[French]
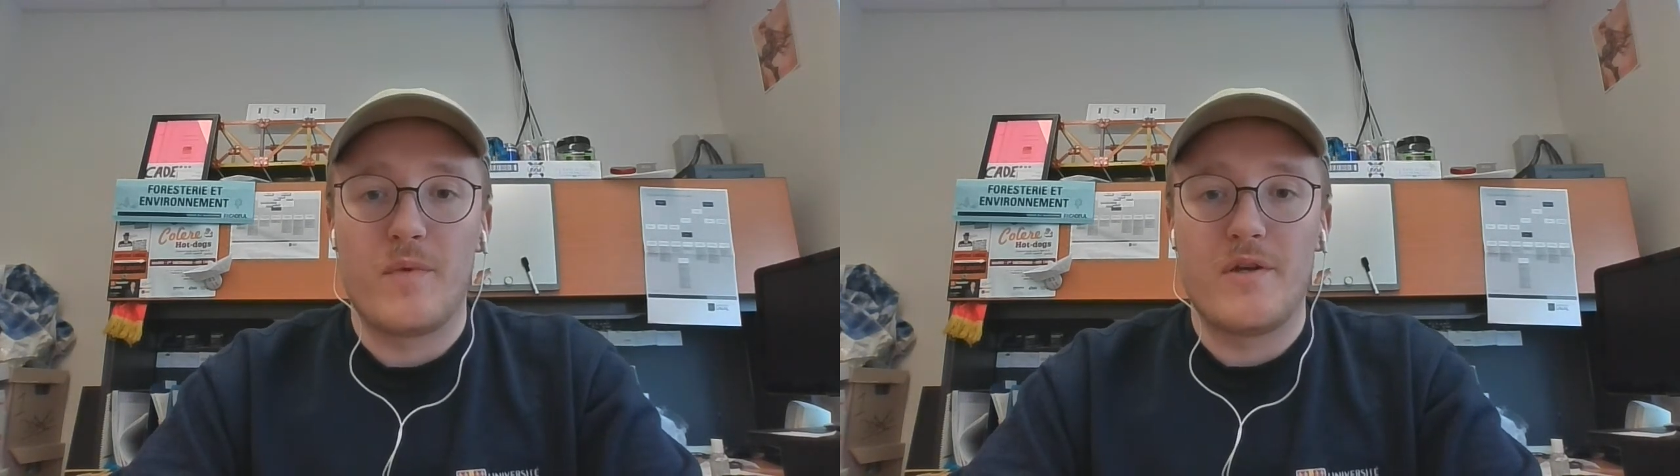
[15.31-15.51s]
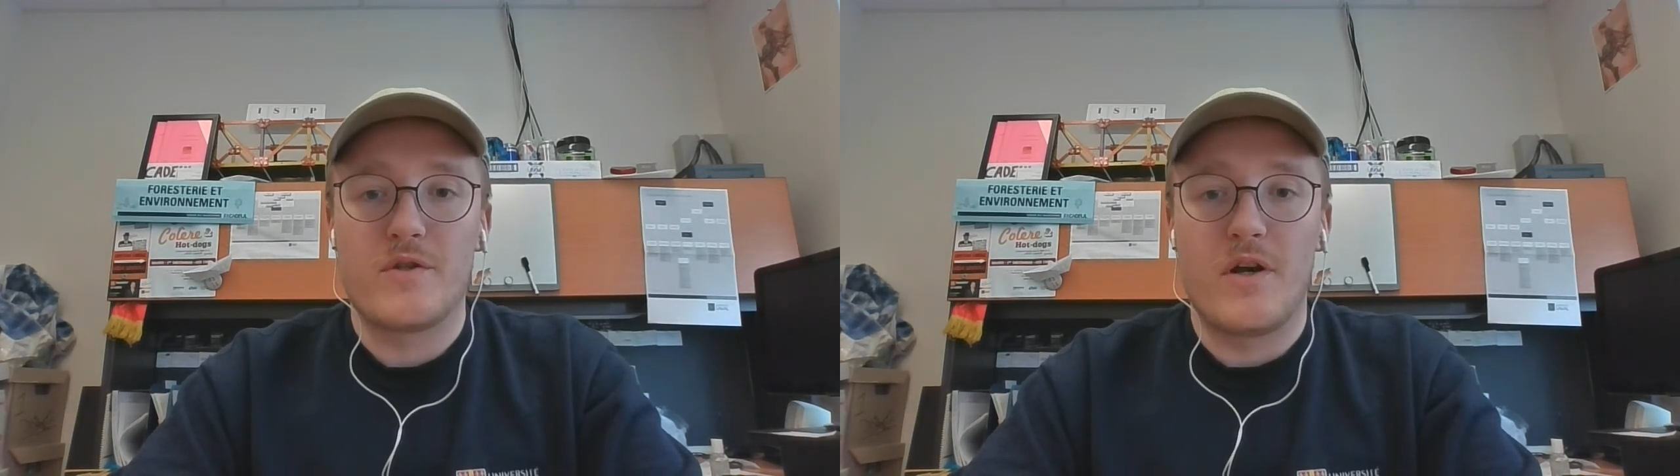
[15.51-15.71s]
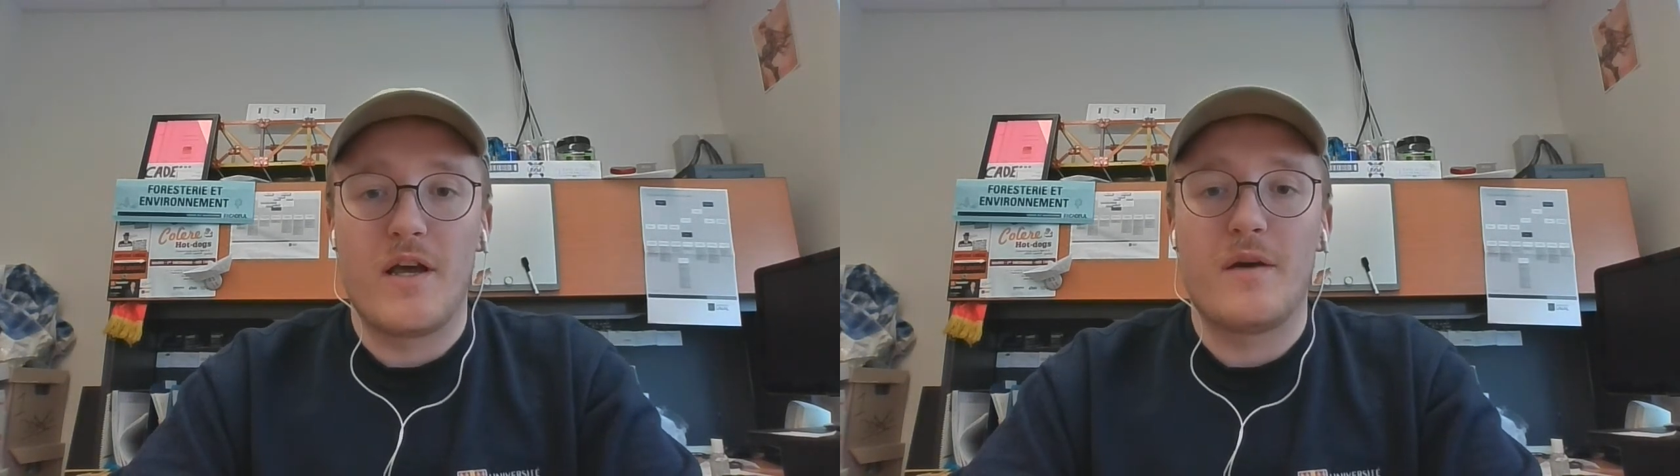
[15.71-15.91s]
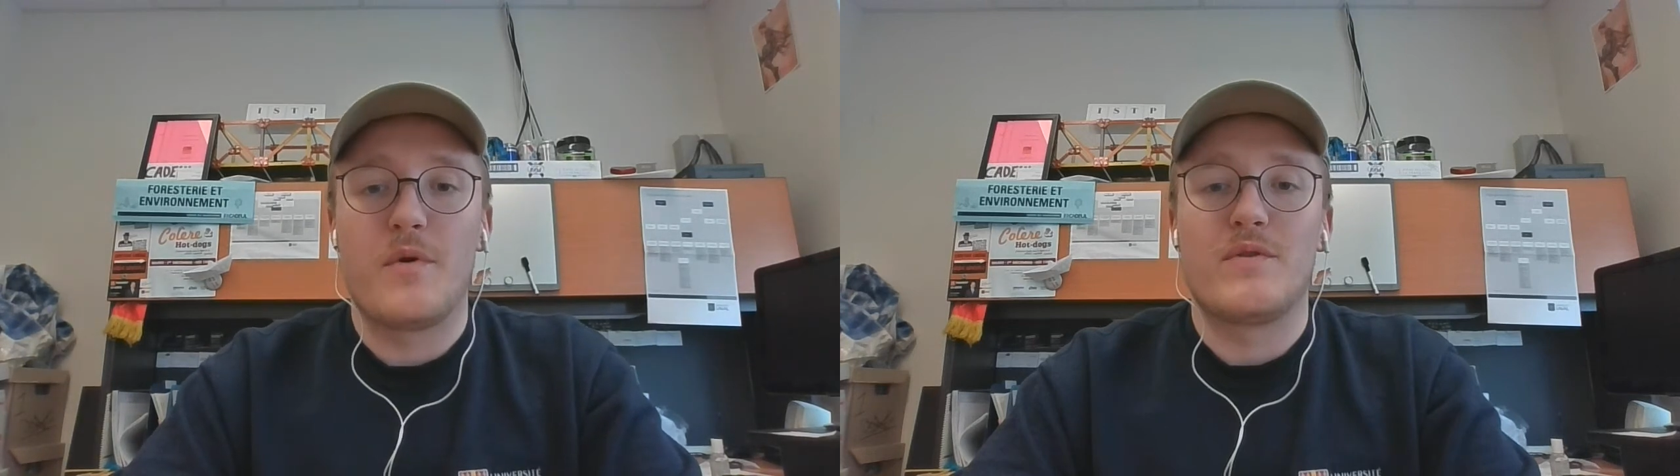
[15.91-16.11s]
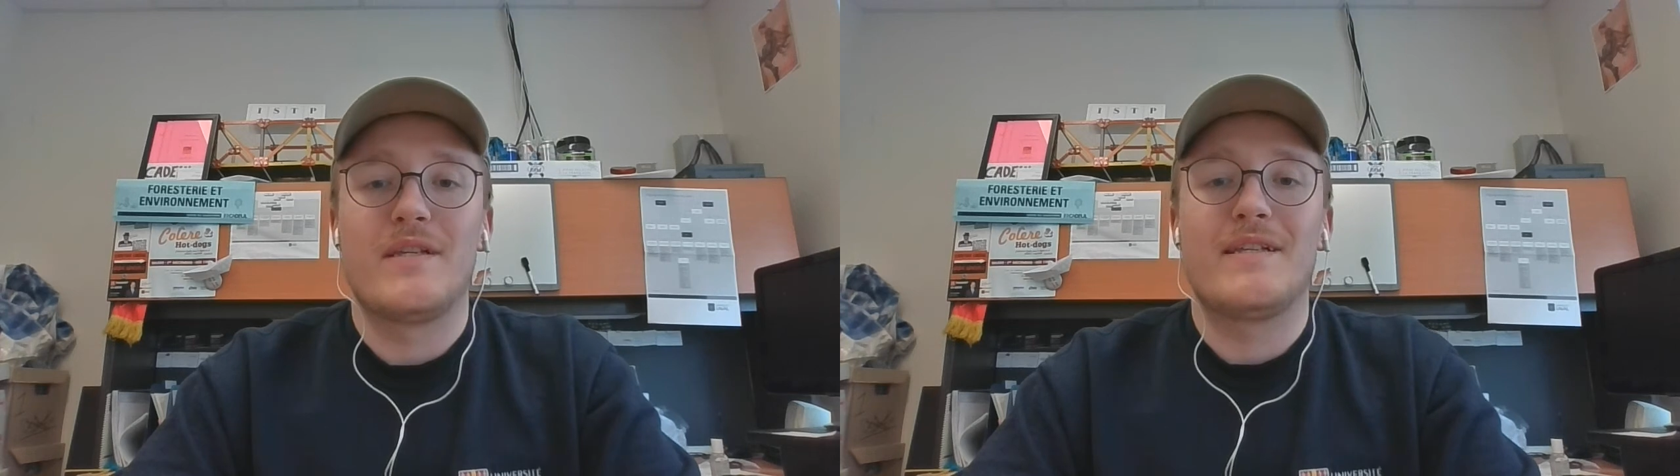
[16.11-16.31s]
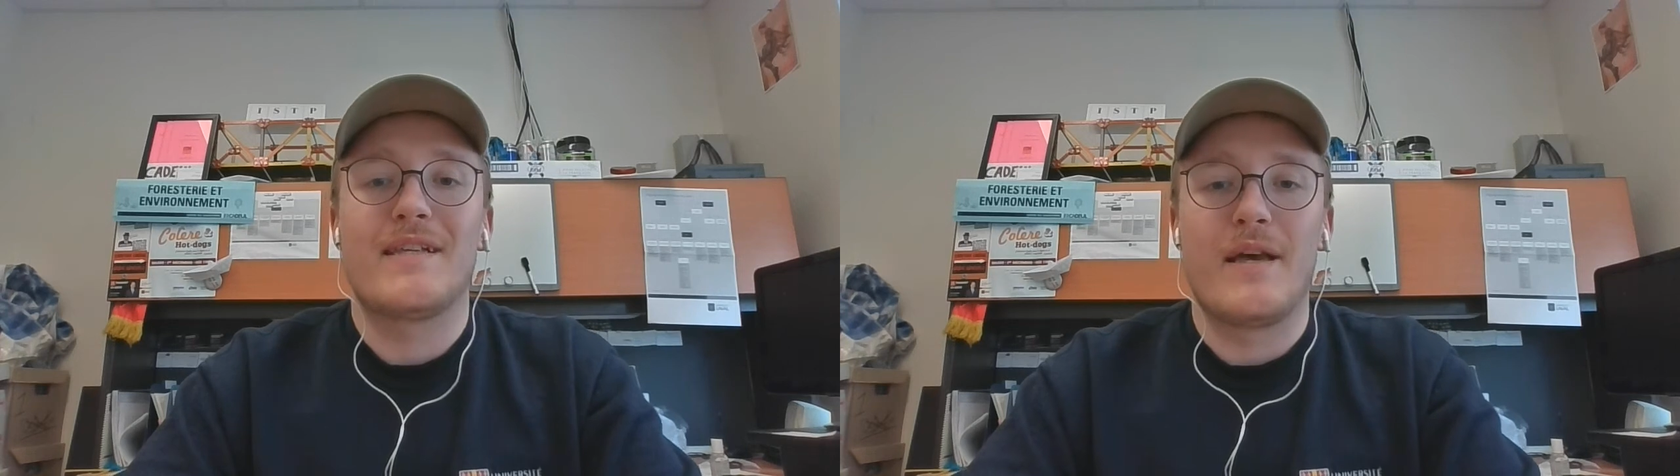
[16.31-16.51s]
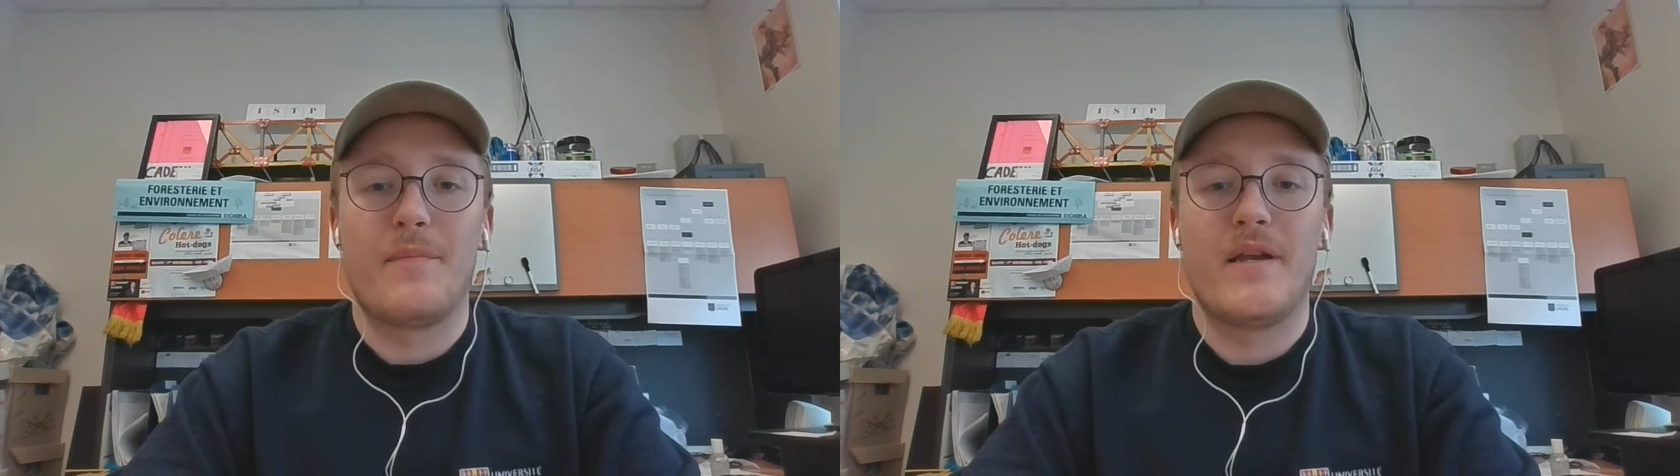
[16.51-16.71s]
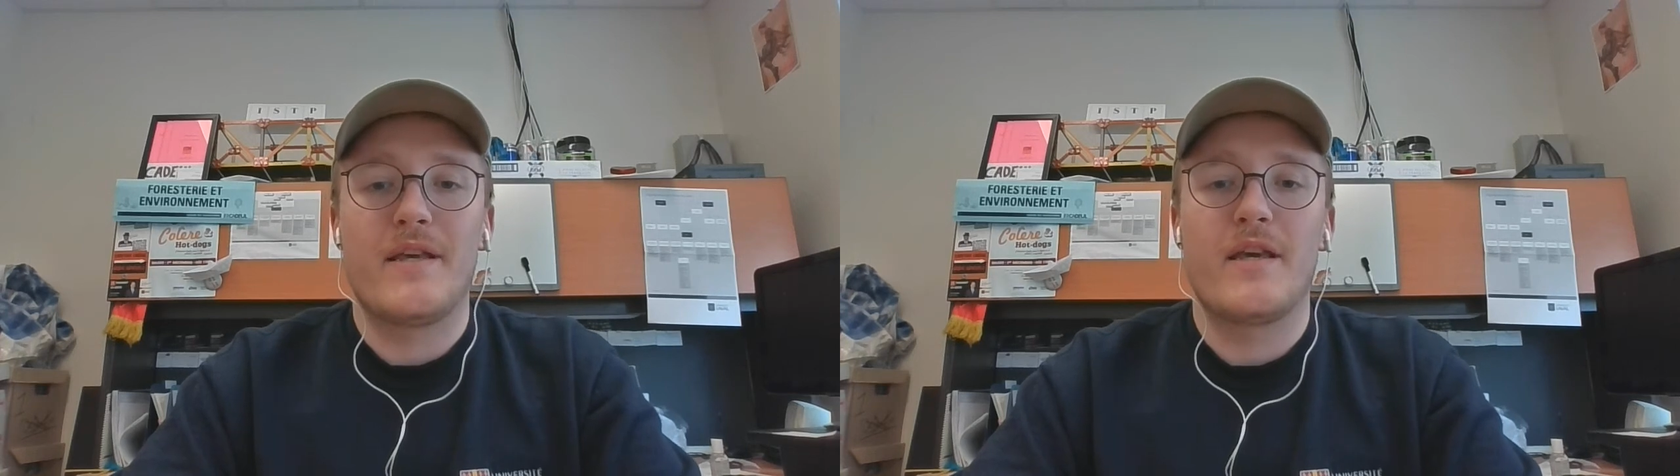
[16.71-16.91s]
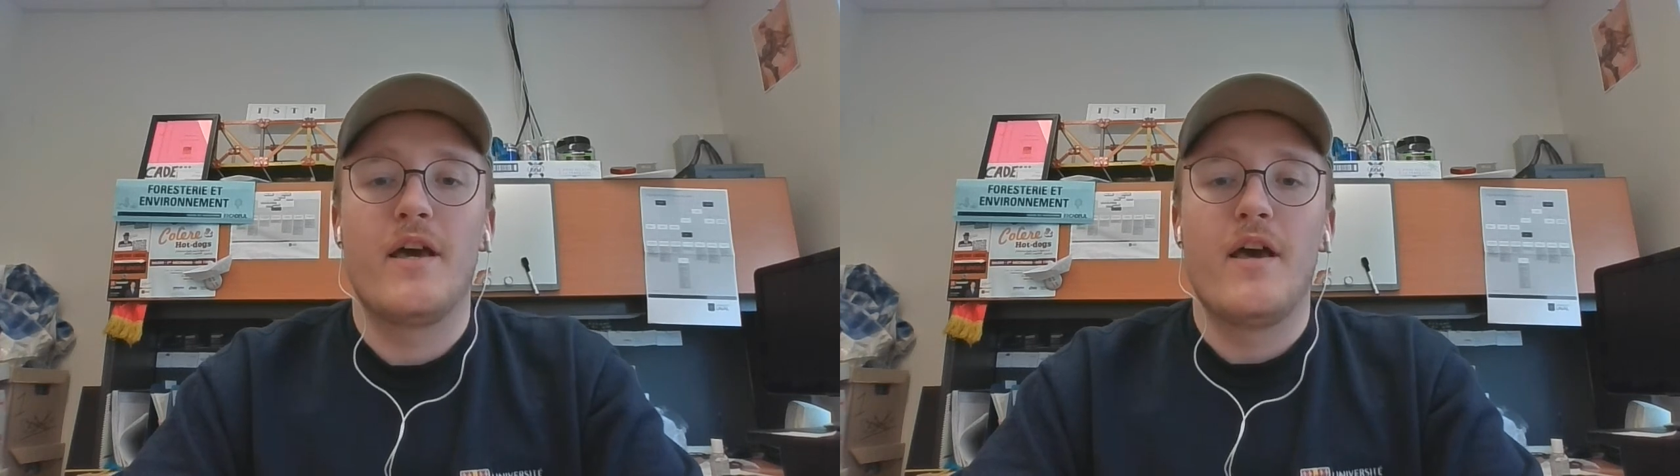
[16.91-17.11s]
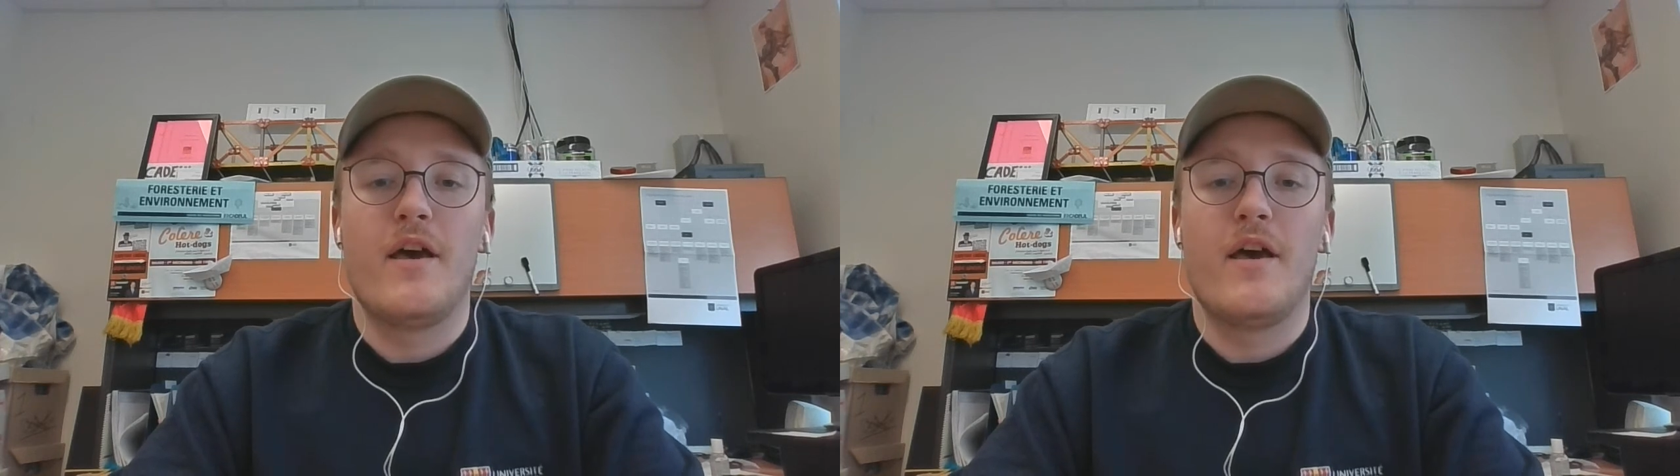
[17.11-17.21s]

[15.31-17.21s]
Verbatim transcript: milieu scolaire, mais aussi qui s'impliquent